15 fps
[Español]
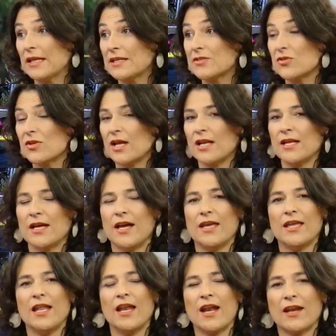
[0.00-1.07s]
nacionales
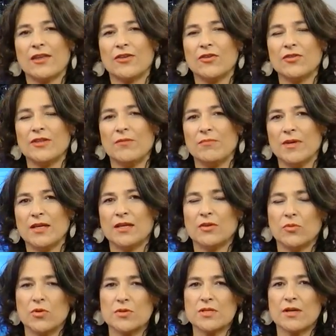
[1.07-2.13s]
ahí en la región también, que
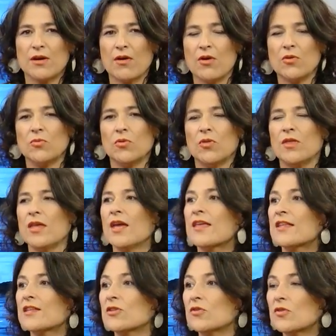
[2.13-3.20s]
estuvieron cerrados algunos días, ya
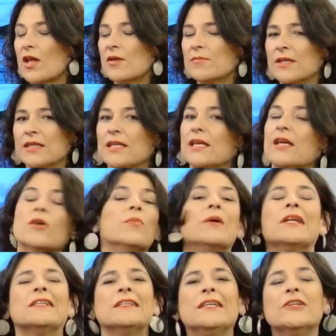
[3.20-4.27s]
están totalmente
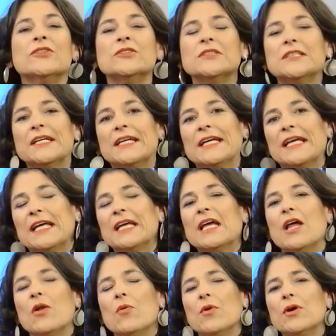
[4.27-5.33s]
operativos.
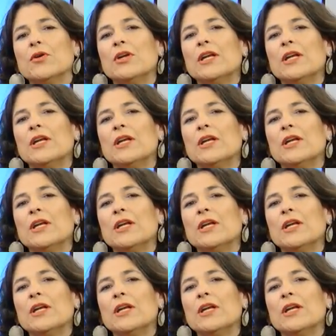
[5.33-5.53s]
Luego